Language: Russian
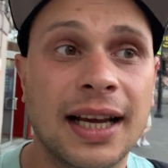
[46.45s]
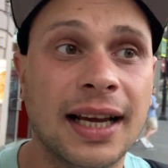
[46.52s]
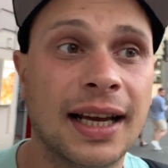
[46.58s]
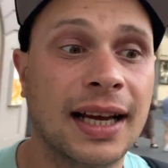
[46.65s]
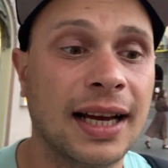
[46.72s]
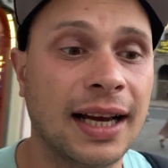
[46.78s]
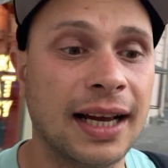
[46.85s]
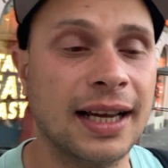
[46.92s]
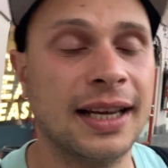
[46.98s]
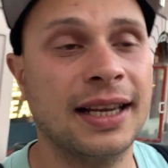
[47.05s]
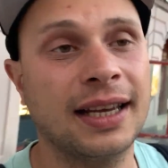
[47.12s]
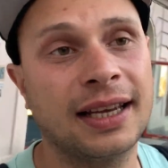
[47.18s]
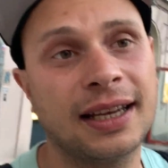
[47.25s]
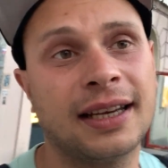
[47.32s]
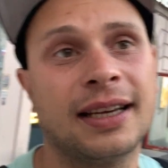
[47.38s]
Э,
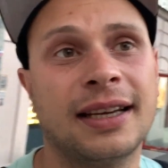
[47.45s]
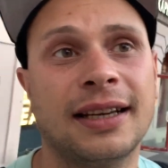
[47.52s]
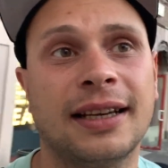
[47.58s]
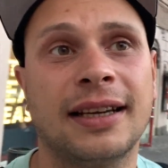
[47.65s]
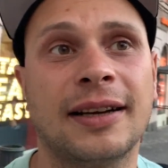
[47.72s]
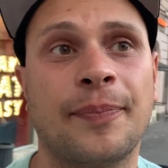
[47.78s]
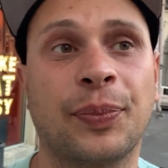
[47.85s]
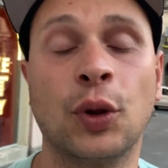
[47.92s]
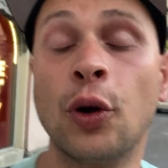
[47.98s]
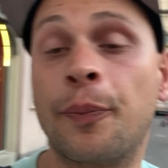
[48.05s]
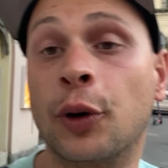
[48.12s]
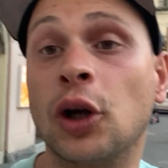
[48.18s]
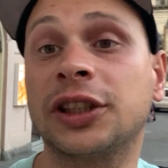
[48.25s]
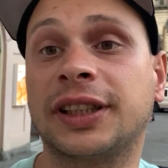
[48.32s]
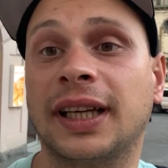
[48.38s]
и, ну и
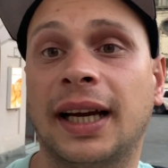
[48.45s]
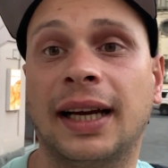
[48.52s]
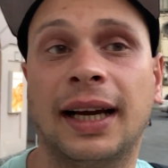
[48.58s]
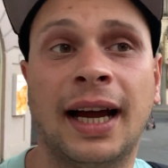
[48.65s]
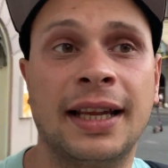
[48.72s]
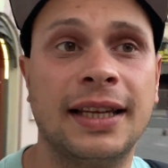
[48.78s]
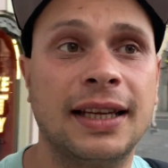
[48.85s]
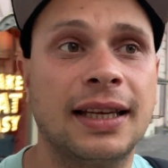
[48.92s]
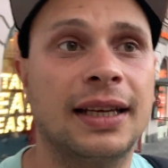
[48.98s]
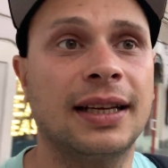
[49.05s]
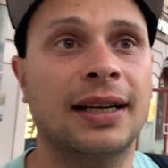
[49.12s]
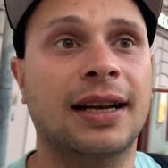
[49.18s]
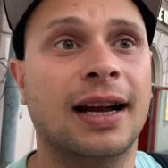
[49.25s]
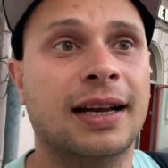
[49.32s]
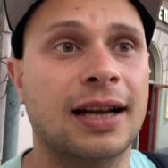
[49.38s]
просто они
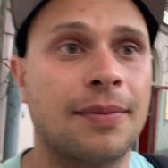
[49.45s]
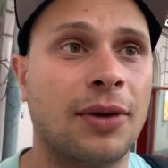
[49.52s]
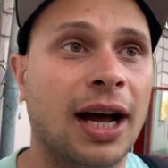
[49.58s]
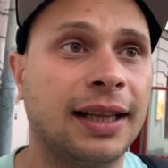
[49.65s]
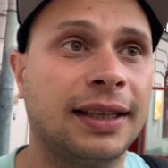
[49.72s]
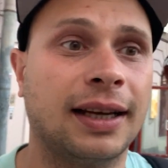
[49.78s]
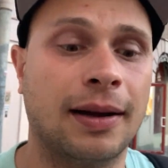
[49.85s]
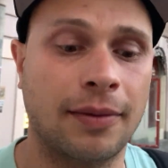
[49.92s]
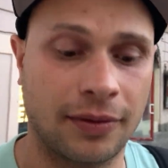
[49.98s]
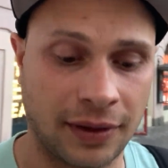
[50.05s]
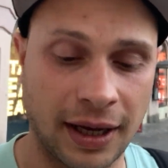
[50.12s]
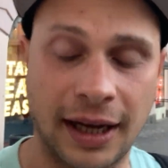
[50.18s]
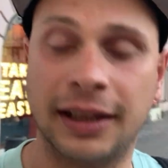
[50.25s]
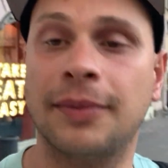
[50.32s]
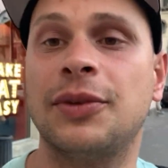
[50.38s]
как команда
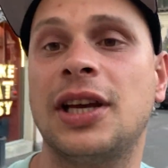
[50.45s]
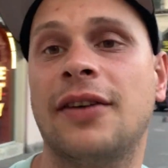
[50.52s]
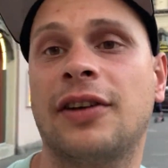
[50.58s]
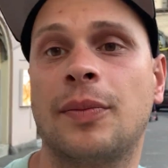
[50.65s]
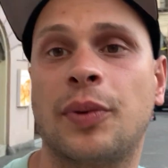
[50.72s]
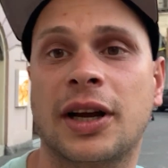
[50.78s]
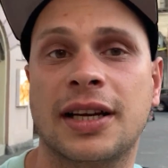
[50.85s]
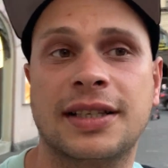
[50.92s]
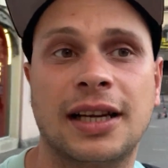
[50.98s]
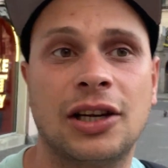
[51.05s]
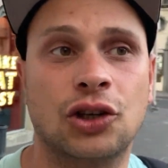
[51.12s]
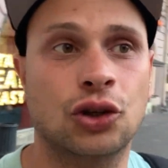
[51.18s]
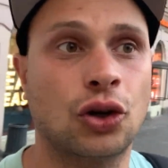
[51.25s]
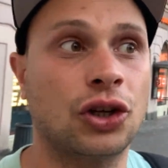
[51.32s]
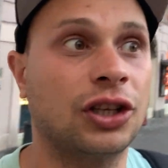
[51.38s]
на этом Евро
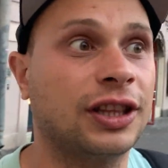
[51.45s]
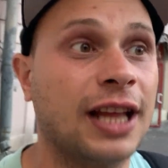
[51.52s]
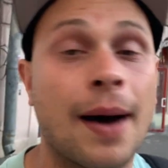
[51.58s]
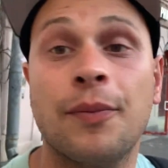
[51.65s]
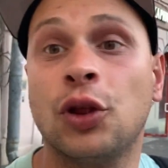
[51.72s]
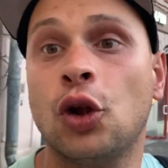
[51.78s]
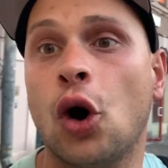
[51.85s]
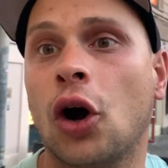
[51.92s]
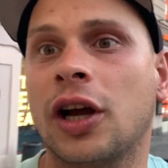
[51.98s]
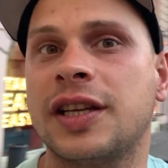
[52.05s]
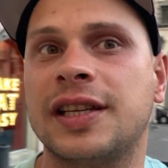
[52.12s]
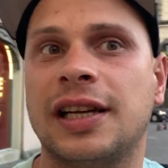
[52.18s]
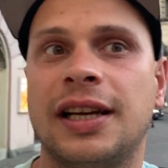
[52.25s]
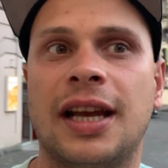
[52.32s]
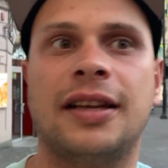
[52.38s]
показали, что они намного
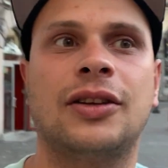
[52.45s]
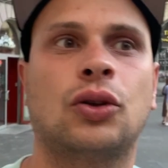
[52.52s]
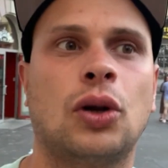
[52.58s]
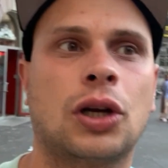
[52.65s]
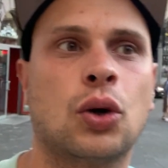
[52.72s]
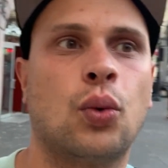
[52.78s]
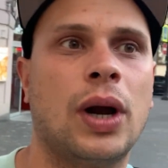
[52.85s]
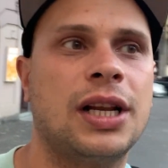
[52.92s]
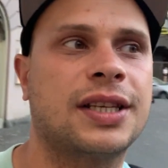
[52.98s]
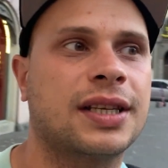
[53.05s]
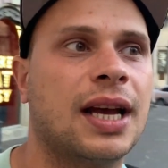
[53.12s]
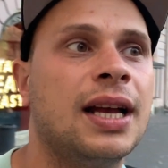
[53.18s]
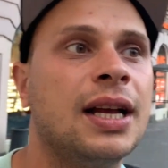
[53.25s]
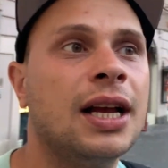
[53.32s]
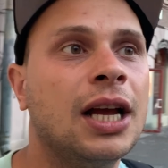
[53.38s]
сильнее не только Уэльса,